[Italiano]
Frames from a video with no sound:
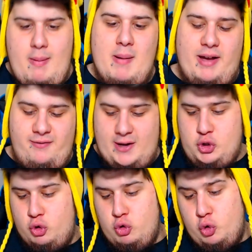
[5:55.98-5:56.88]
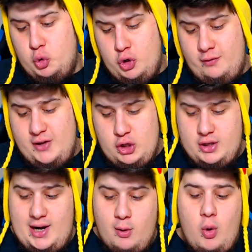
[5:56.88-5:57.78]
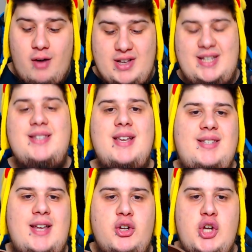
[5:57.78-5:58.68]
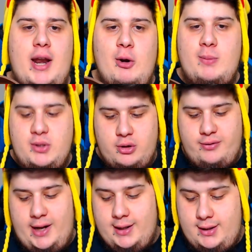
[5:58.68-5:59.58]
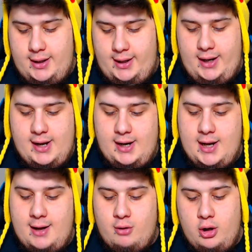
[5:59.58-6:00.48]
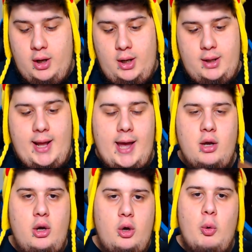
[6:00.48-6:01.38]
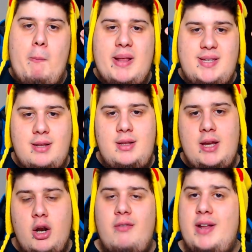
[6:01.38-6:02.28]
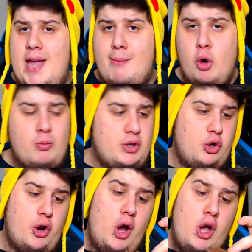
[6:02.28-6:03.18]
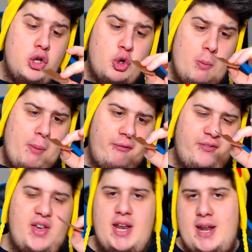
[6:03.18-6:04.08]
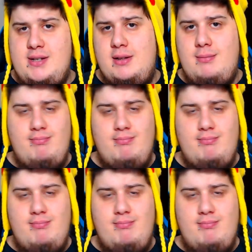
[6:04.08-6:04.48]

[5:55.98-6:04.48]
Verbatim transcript: ma che faccio? Concludo il video delle uova senza assaggiare come sono fatte? E che cavolo. Dai, un pezzettino, vediamo come sono. Sono un po' fine, se...